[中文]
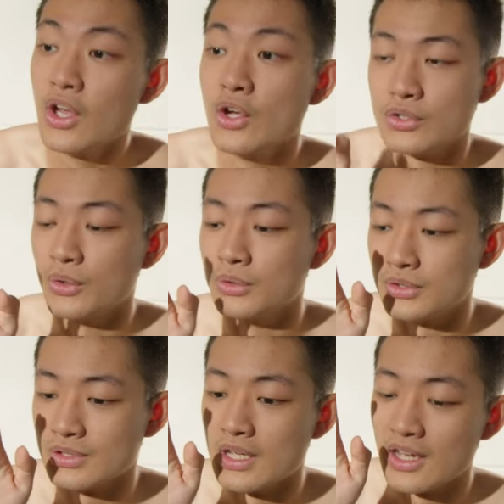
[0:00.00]
所以我就
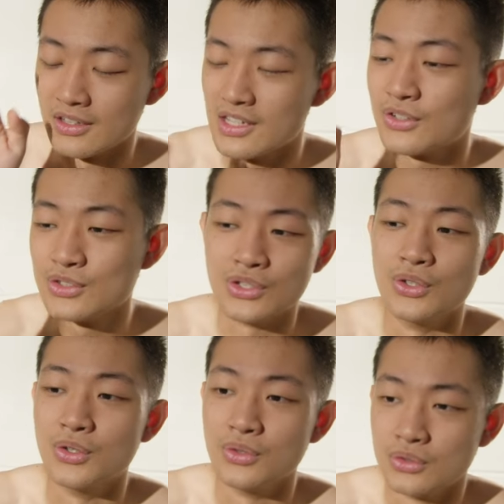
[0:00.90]
是要
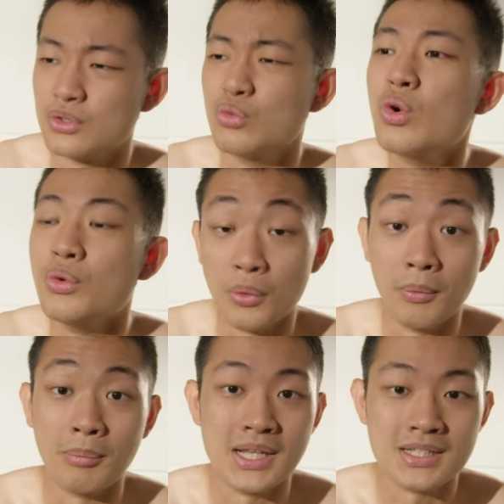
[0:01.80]
求，就是问我们
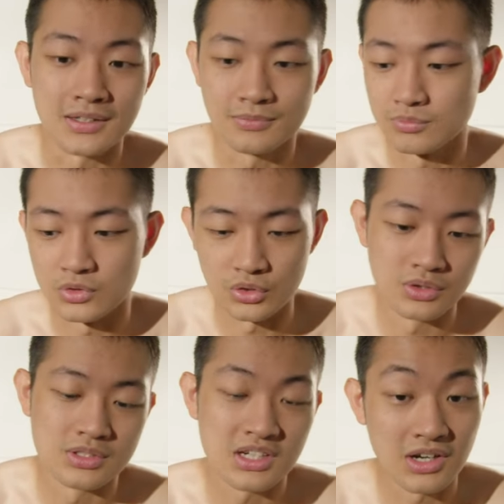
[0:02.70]
班长，就是
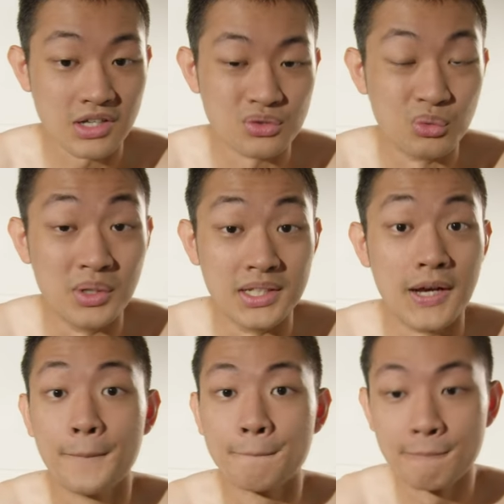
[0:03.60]
叫他去问啊。
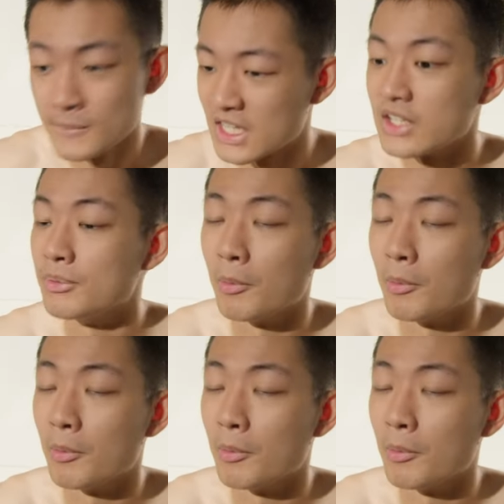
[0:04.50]
看有没有